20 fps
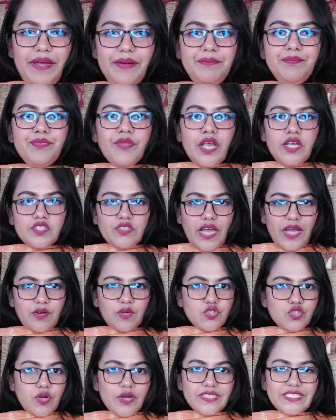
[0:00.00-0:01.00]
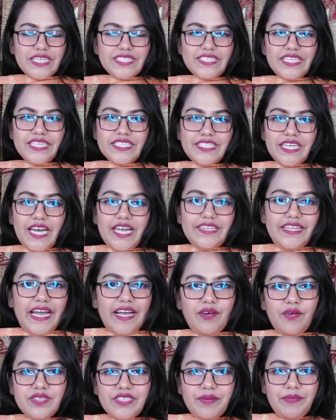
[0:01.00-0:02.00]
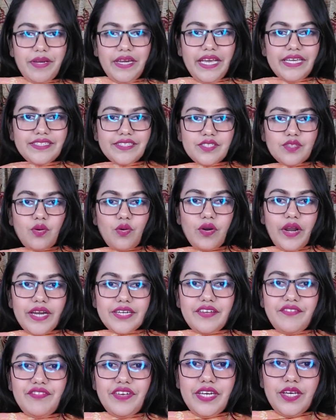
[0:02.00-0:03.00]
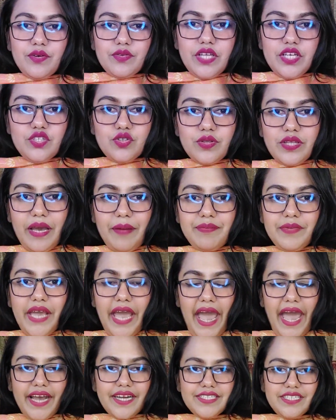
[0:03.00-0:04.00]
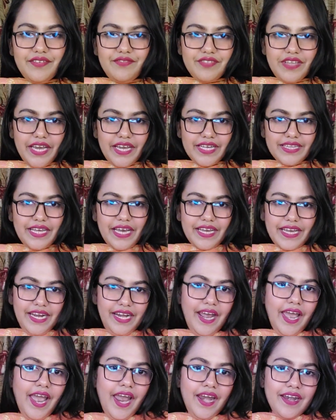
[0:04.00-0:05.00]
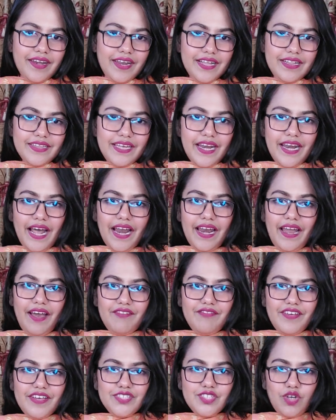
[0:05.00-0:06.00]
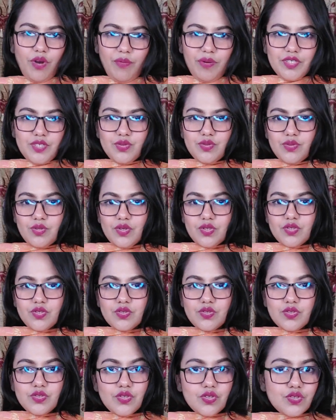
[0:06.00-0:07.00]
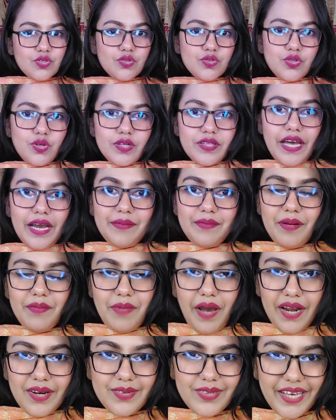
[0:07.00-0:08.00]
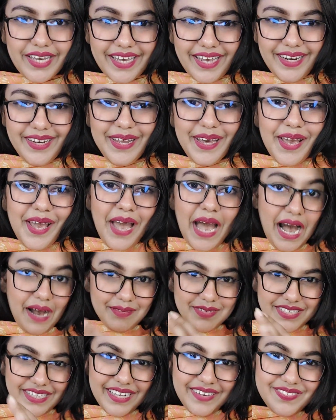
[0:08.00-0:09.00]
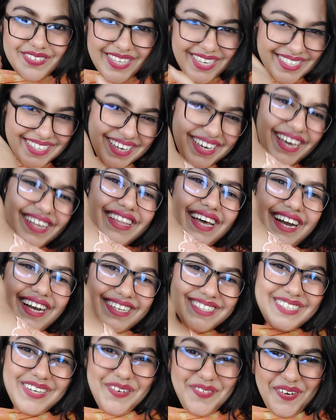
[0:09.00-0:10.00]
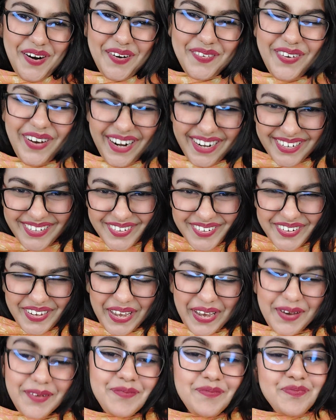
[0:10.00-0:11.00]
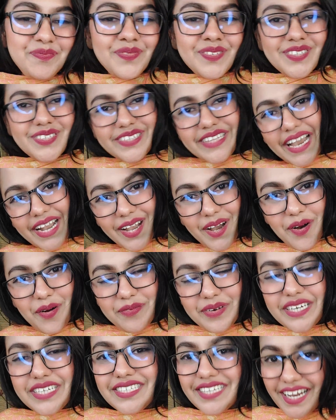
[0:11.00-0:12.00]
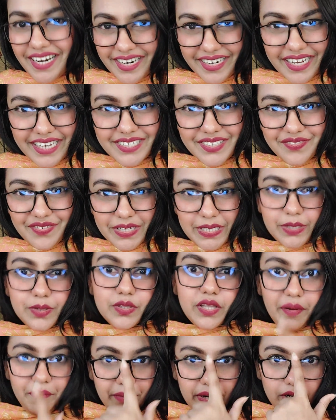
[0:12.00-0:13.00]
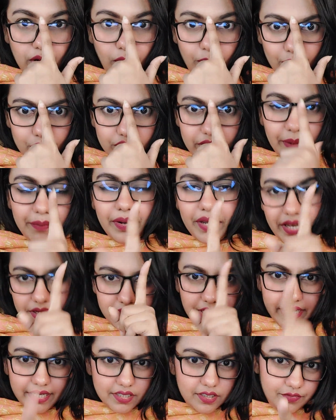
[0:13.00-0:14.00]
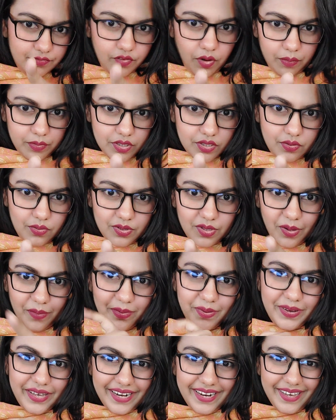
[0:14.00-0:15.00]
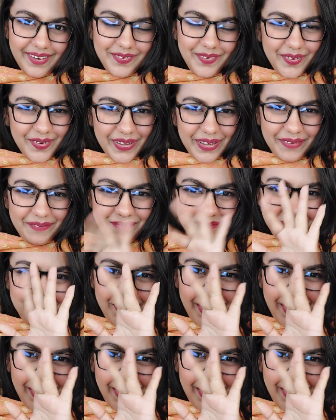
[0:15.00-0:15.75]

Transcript: নেবেন তো এখন চলে যাচ্ছি ইনশাল্লাহ দেখা হয়ে যাবে নেক্সট কোনো একটা ভিডিওতে যদি আপনি অ্যাক্টিভ থেকে থাকেন টেল দেন আল্লাহ হাফেজ সবাই সুন্দর সুস্থ সুন্দর থাকবেন ভালো থাকেন আমি স্লিভসের দিকেই তাকাচ্ছি বারবার ওকে তো দেখা হবে ইনশাল্লাহ নেক্সট ভিডিওতে বাট অবশ্যই আপনাকে একটা অ্যাক্টিভ কমেন্ট করতে হবে ওখানে ওকে